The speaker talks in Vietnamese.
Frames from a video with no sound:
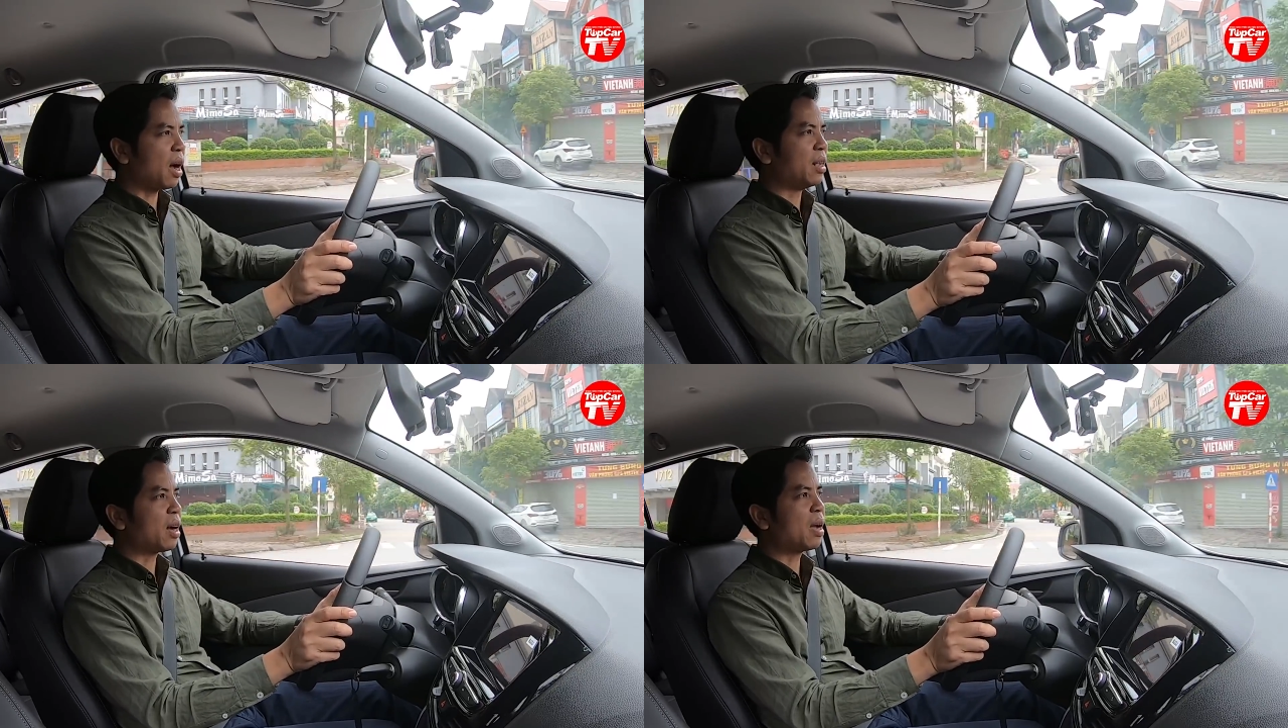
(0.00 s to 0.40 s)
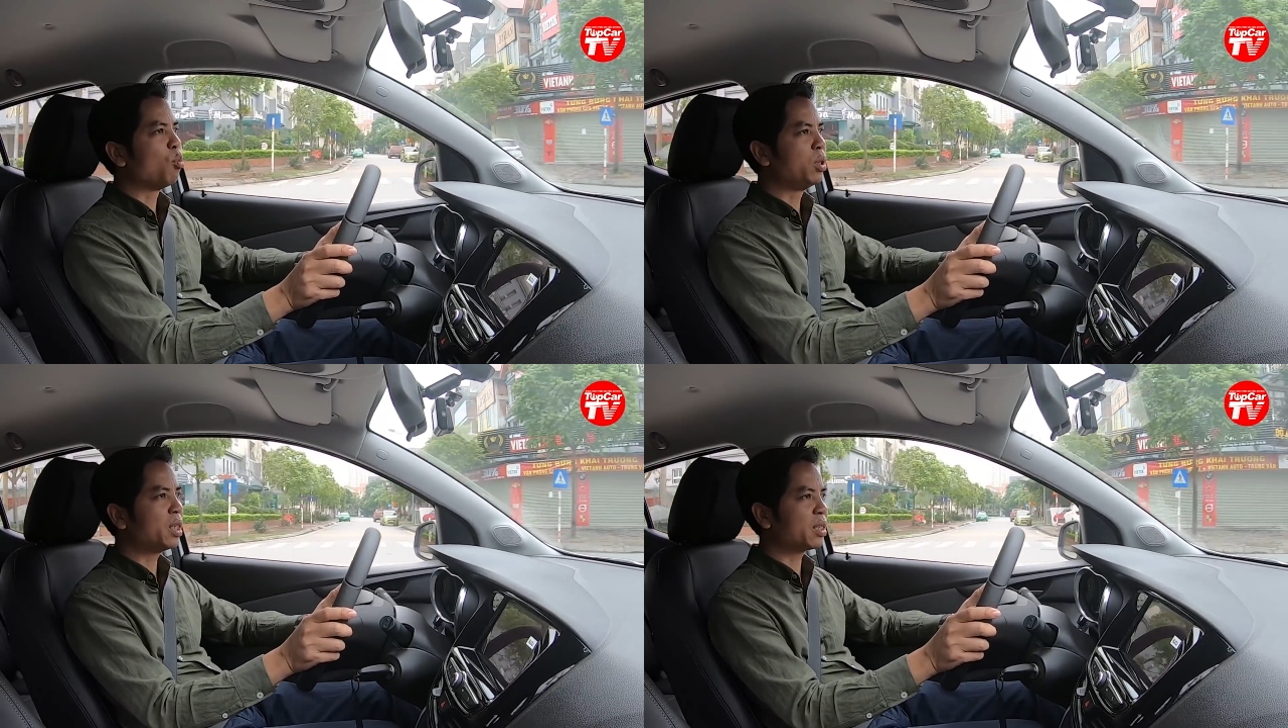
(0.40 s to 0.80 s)
cả những ai
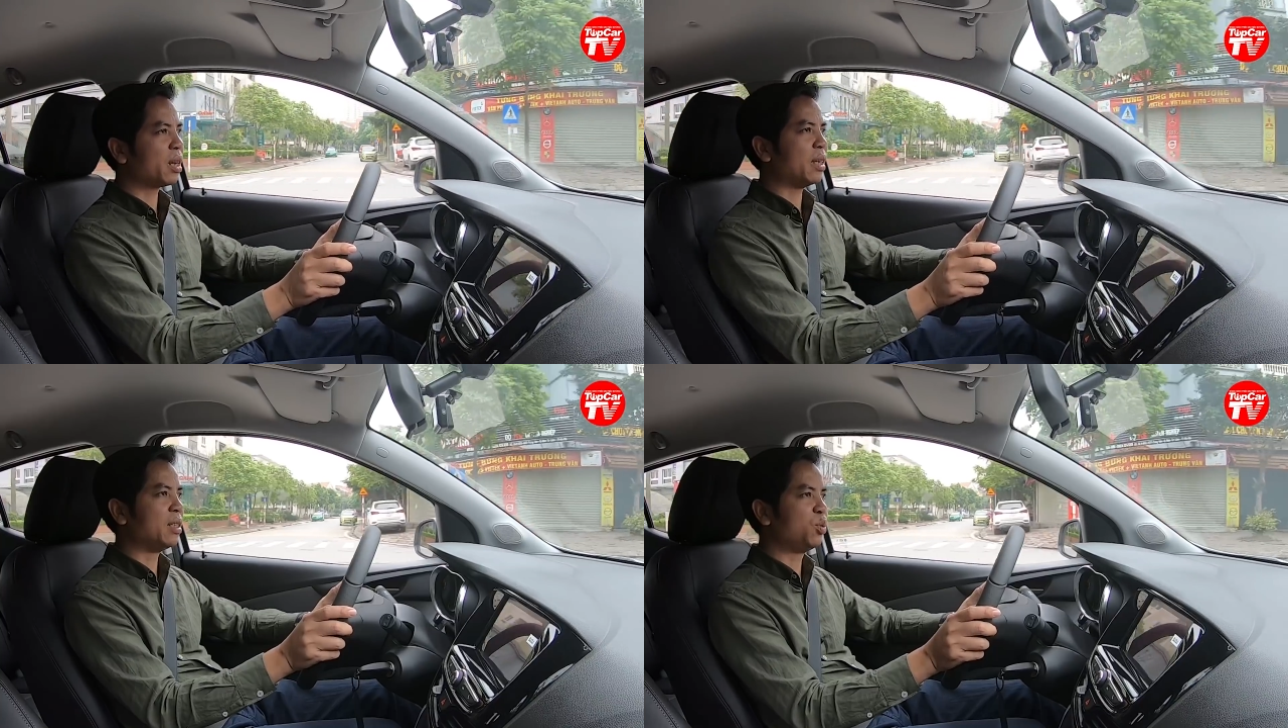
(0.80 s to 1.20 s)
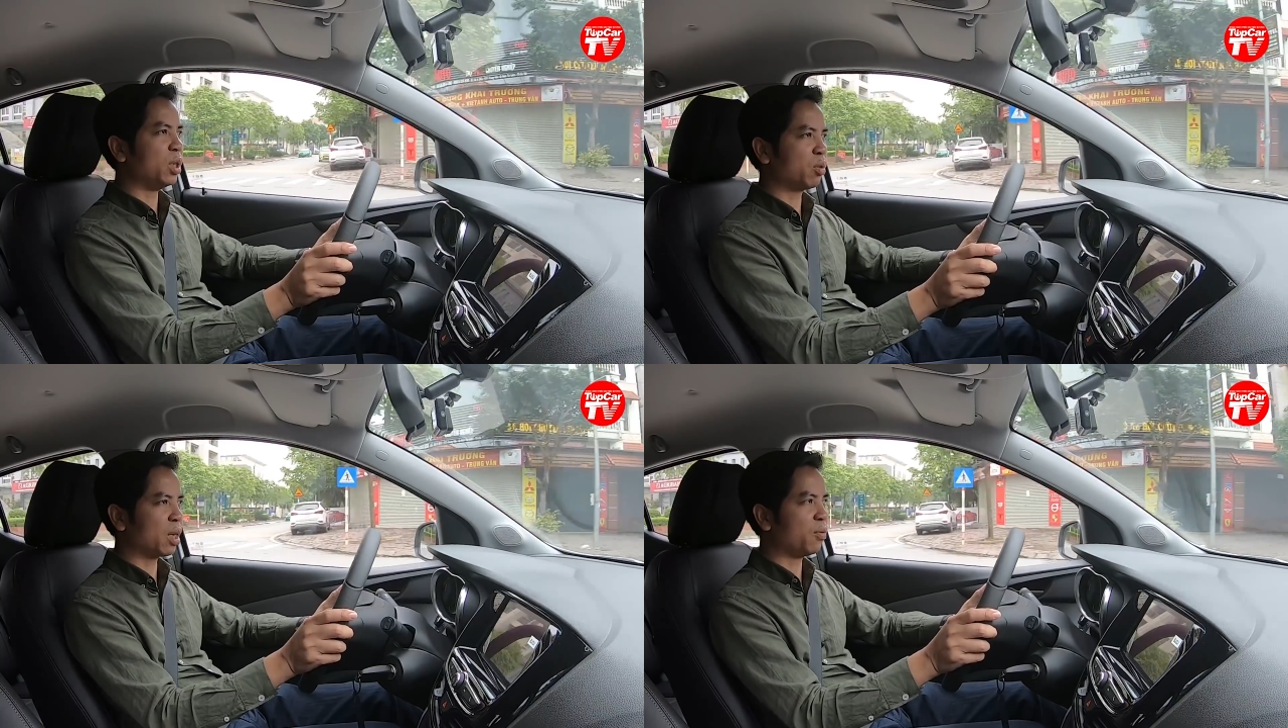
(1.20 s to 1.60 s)
mua chiếc xe này di
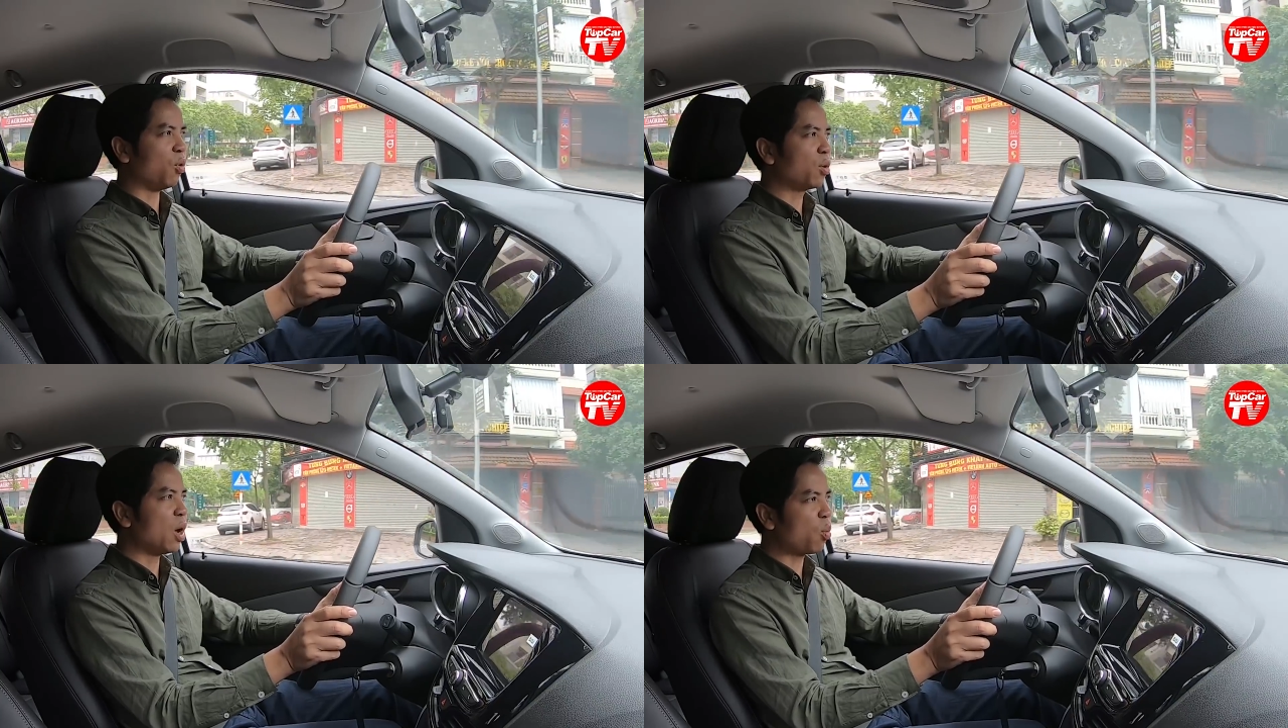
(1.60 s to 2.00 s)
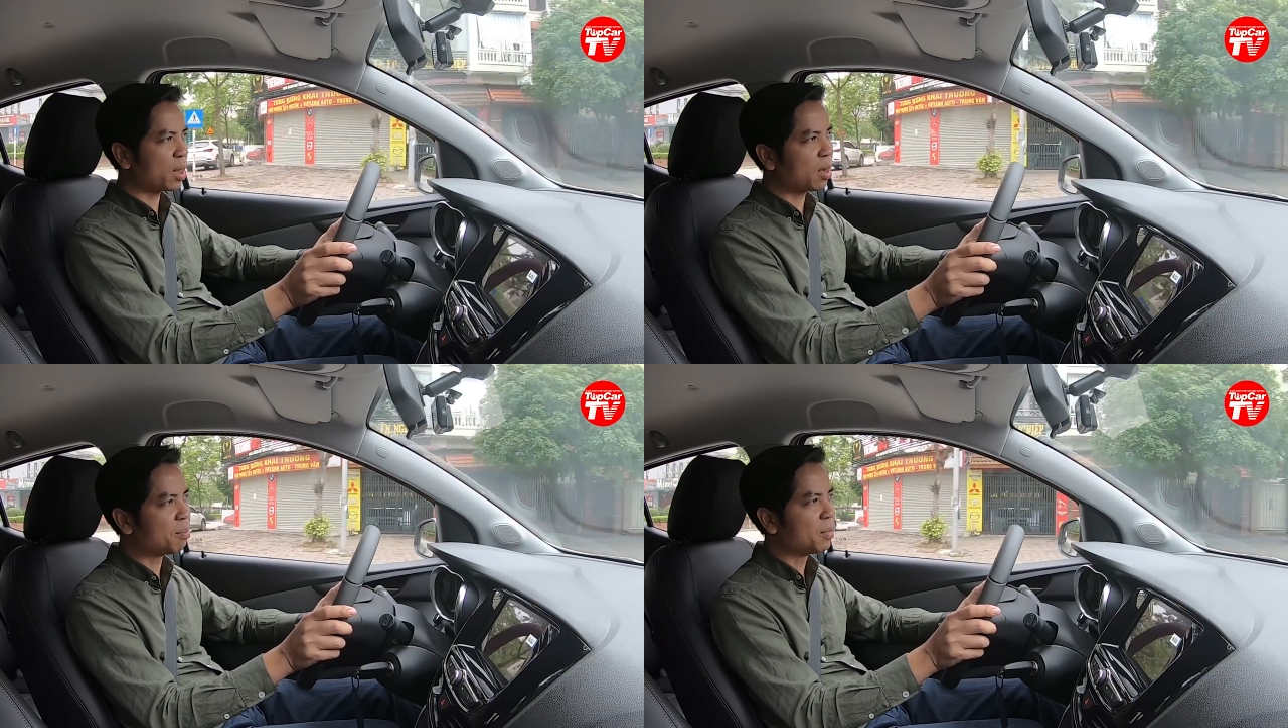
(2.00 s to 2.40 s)
chuyển trong thành phố đều
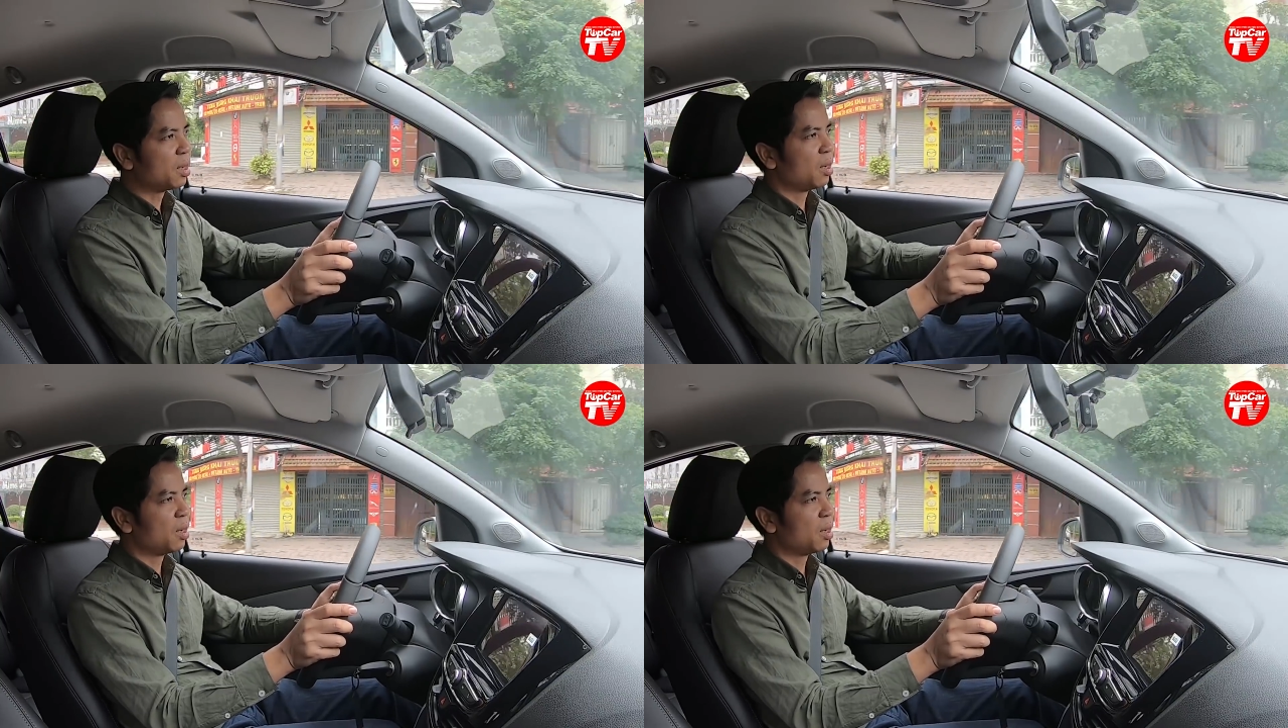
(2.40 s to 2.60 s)
quan tâm,